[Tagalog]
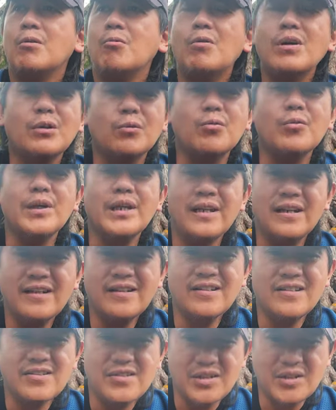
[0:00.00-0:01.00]
What we
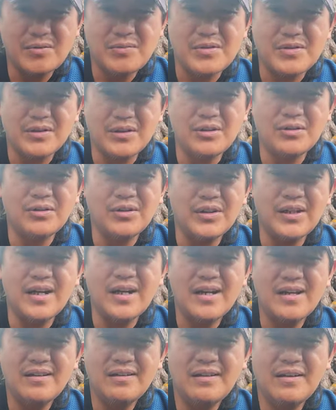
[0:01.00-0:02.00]
really deserves iti
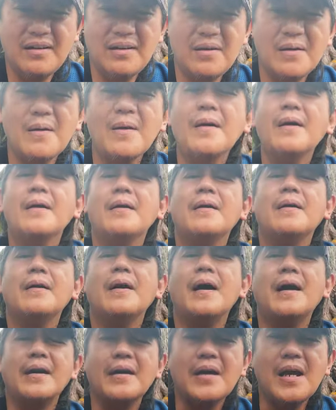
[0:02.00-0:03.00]
daga?
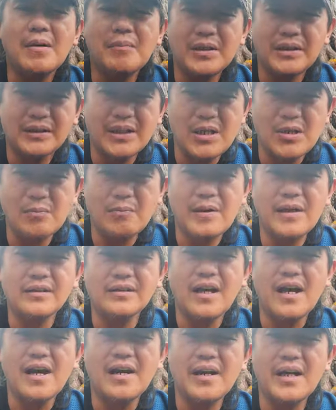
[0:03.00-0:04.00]
Agyaman tayo pay
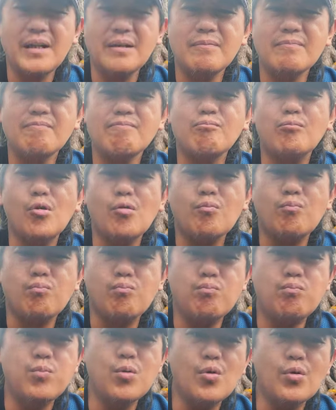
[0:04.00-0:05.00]
tahangain
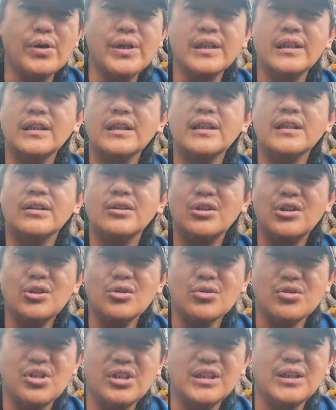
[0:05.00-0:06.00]
book iti
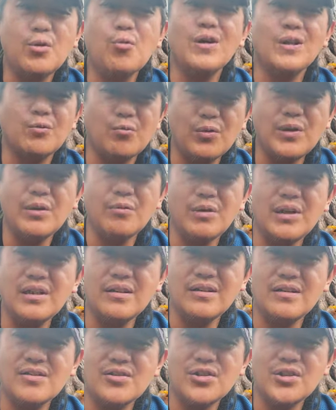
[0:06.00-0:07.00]
Dios iti what we
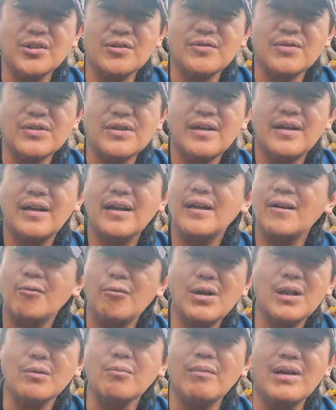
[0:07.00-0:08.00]
really deserves
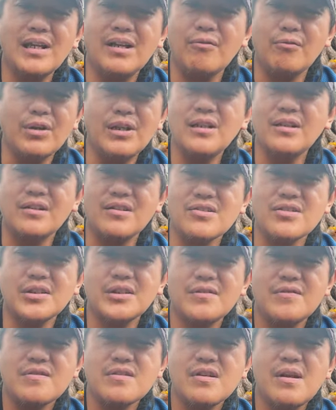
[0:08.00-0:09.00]
and what man really
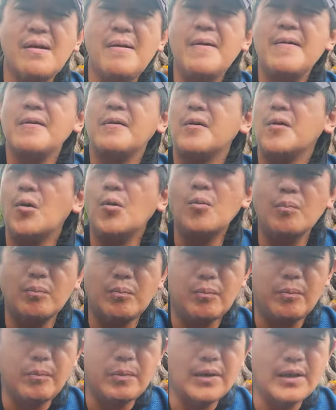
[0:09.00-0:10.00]
deserves
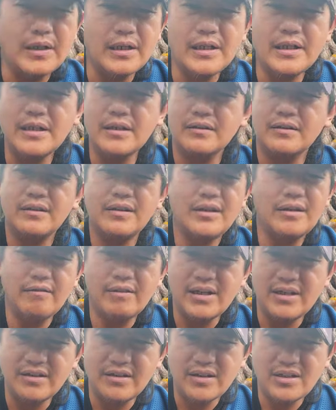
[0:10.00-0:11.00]
complete
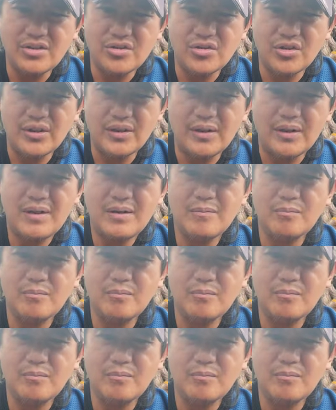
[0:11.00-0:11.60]
eradication.